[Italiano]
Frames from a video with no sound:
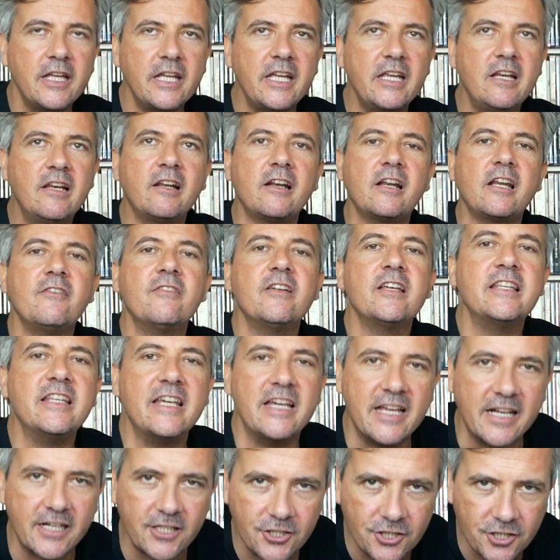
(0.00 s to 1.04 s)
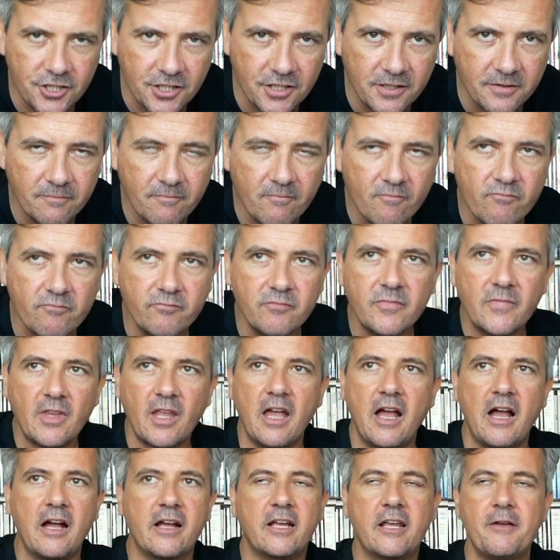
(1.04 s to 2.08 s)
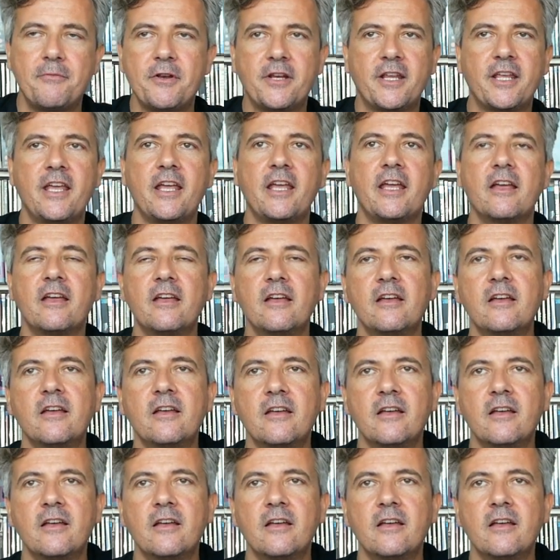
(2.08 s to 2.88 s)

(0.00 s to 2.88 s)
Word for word: il rivederci, anche perché